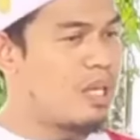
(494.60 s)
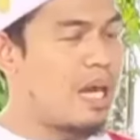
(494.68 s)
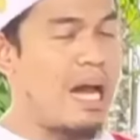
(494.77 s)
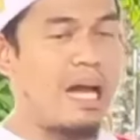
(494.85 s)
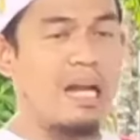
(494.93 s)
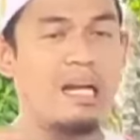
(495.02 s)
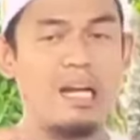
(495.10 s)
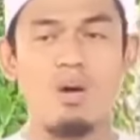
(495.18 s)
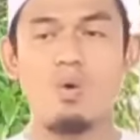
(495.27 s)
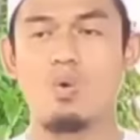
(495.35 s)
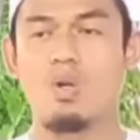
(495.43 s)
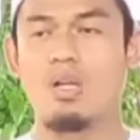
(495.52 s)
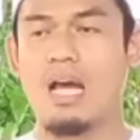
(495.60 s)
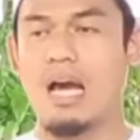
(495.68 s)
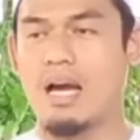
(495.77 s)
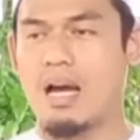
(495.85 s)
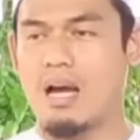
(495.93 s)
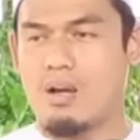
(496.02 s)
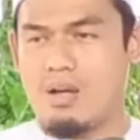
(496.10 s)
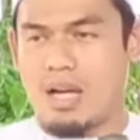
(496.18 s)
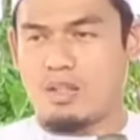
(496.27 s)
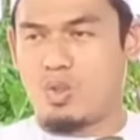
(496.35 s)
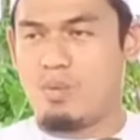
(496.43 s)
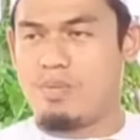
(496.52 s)
Kalau da
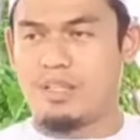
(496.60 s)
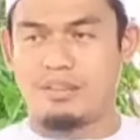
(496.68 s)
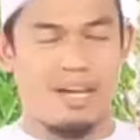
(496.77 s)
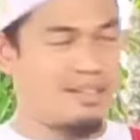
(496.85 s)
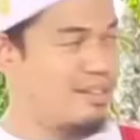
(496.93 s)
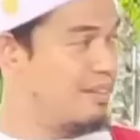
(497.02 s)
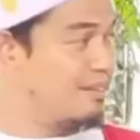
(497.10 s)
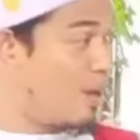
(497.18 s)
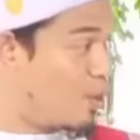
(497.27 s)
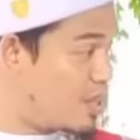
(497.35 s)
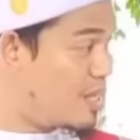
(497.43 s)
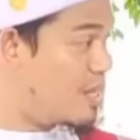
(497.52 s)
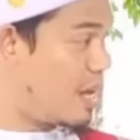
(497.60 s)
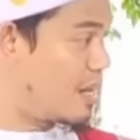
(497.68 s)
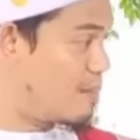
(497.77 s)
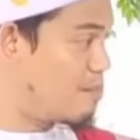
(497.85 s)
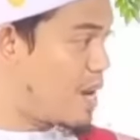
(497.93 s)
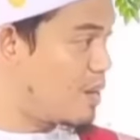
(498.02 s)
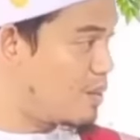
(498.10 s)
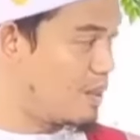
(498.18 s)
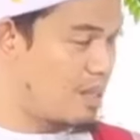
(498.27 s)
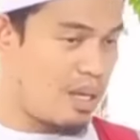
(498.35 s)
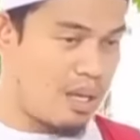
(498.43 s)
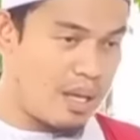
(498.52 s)
argumentasi teori yang
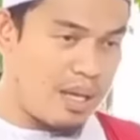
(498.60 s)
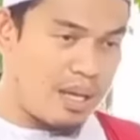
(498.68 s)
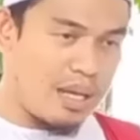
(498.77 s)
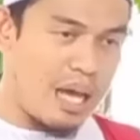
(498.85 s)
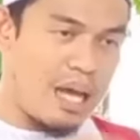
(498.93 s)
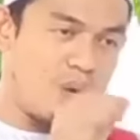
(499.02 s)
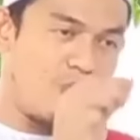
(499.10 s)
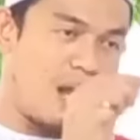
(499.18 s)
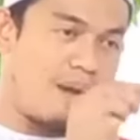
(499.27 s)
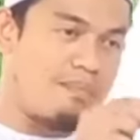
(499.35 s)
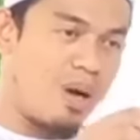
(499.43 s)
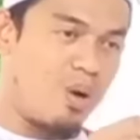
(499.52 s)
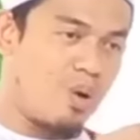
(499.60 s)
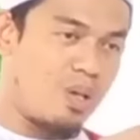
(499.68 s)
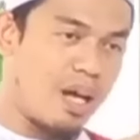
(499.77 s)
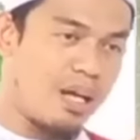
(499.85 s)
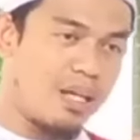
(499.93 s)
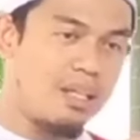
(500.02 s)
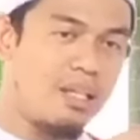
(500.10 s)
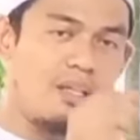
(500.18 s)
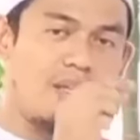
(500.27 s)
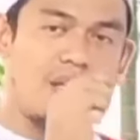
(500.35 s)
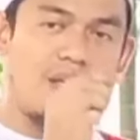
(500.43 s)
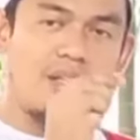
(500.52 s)
dibangun, kalau nama orang ini
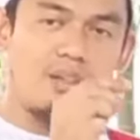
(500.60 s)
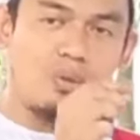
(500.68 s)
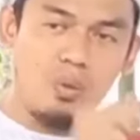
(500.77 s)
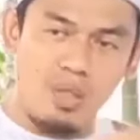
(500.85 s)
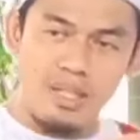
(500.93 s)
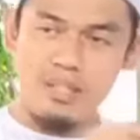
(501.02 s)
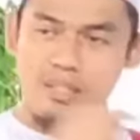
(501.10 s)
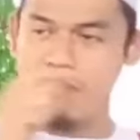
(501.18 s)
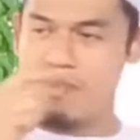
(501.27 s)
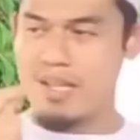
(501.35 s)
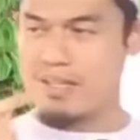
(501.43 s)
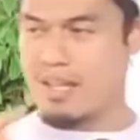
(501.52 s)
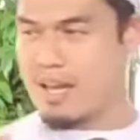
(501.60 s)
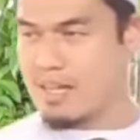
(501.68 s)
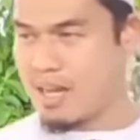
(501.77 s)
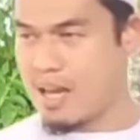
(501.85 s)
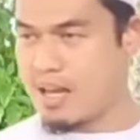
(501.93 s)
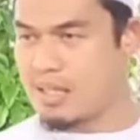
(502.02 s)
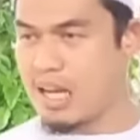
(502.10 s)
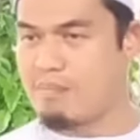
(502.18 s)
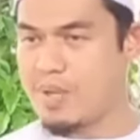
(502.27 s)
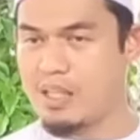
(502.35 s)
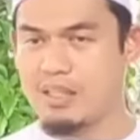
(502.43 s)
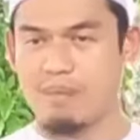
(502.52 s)
tidak ditulis di masanya
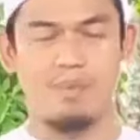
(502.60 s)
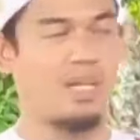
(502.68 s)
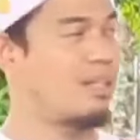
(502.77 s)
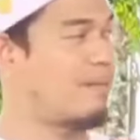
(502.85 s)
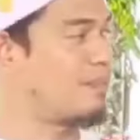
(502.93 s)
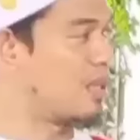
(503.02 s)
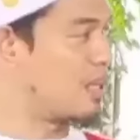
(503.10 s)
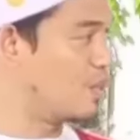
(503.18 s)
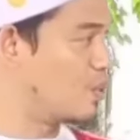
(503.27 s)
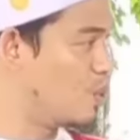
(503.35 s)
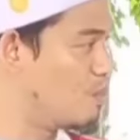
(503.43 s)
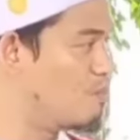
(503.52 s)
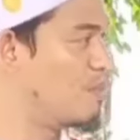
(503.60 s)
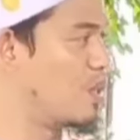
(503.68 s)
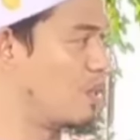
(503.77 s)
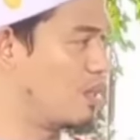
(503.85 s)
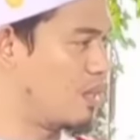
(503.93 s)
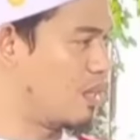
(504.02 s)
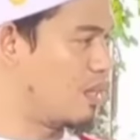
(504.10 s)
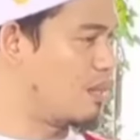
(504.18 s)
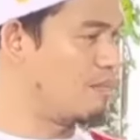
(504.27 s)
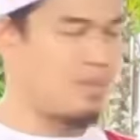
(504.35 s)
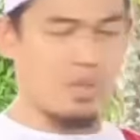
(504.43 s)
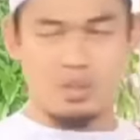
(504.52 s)
dalam kitab-kitab tarojum, e, bi,
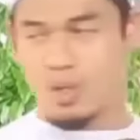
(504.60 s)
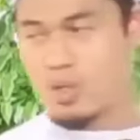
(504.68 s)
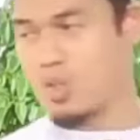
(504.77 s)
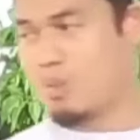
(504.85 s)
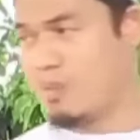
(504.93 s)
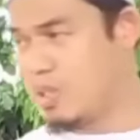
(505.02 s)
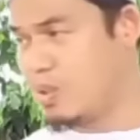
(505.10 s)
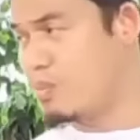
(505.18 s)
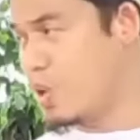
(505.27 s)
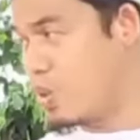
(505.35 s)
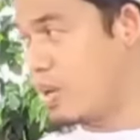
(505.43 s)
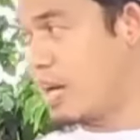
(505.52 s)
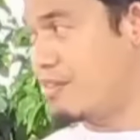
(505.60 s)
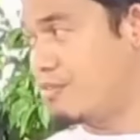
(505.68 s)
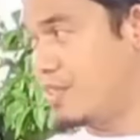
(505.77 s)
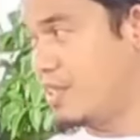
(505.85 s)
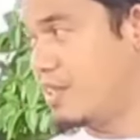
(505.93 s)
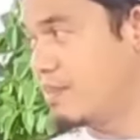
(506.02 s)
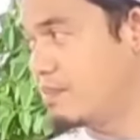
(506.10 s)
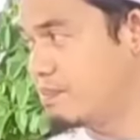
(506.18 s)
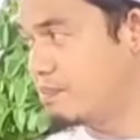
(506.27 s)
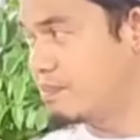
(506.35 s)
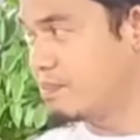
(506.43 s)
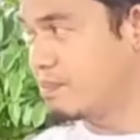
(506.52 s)
uh, bi itu biografi,
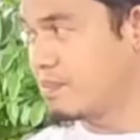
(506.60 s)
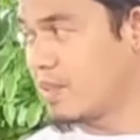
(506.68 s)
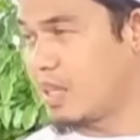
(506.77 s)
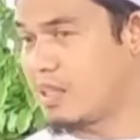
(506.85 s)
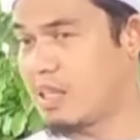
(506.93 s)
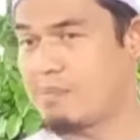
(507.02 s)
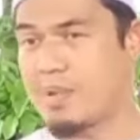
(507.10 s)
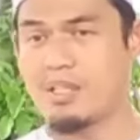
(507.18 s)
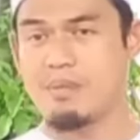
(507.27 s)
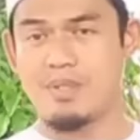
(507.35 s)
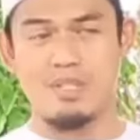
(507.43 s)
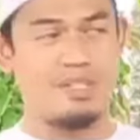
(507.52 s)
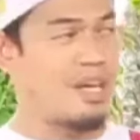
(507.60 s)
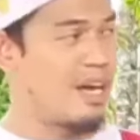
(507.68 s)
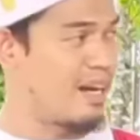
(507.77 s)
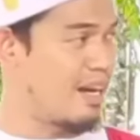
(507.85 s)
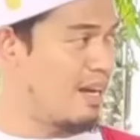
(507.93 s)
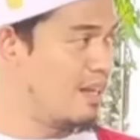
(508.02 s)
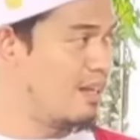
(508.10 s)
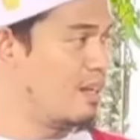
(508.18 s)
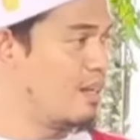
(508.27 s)
kitab-kitab sejarah,